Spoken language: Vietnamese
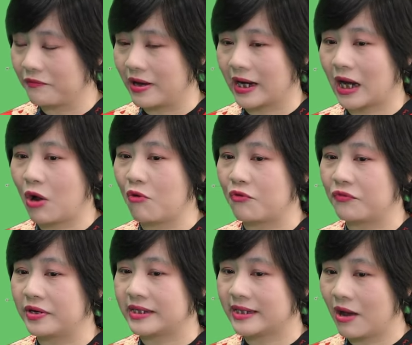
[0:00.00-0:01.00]
và cái khẩu
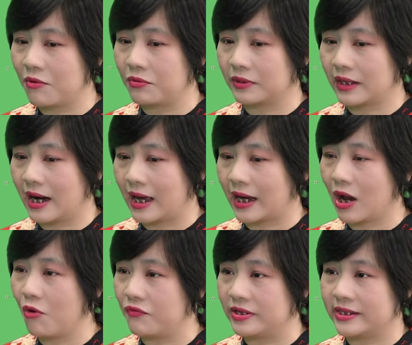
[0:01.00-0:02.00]
phần rau tức là cái
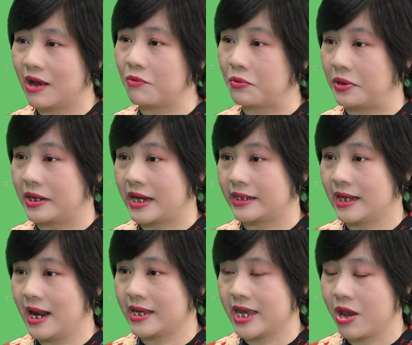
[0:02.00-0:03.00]
khẩu phần rau của người Nhật rất
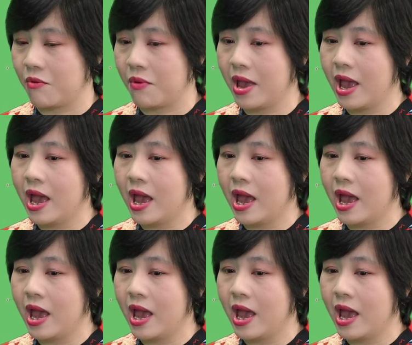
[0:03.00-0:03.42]
là nhiều.